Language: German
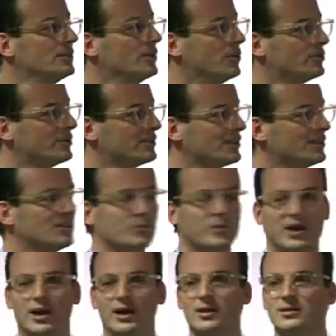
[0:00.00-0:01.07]
Und der dritte
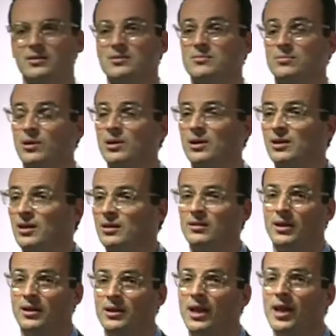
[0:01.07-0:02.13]
Bereich ist wirklich ein
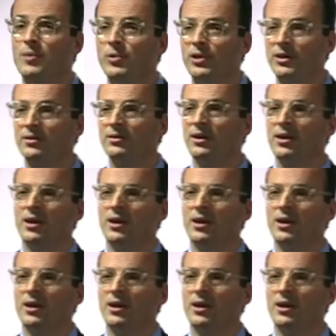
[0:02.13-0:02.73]
Enabling,